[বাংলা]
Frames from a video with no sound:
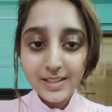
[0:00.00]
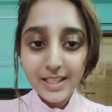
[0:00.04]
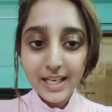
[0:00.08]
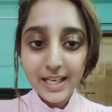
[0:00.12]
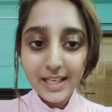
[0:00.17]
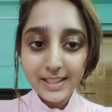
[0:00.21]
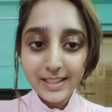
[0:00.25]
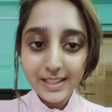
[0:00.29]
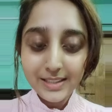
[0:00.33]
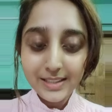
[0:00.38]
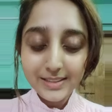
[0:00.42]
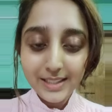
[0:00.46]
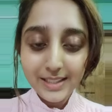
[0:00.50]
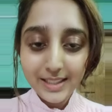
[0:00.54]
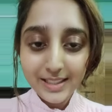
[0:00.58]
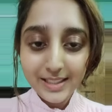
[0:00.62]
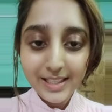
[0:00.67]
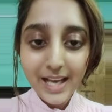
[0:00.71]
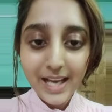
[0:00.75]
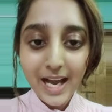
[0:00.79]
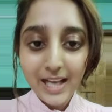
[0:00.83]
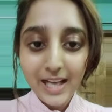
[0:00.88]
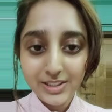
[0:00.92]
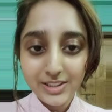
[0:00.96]
রেটা
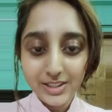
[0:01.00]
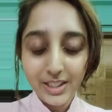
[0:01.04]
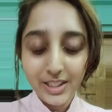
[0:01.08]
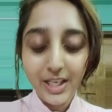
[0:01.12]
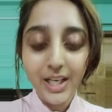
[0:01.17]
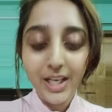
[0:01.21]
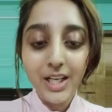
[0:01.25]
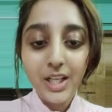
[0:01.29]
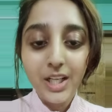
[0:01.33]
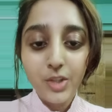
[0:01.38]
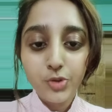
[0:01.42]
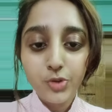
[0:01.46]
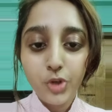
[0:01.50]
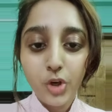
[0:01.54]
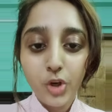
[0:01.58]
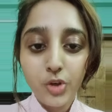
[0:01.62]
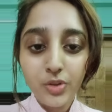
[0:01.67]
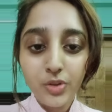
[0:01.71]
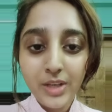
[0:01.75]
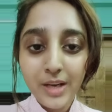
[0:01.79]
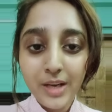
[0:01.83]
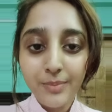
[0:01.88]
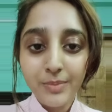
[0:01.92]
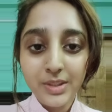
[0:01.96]
ঠিকই আসে তখন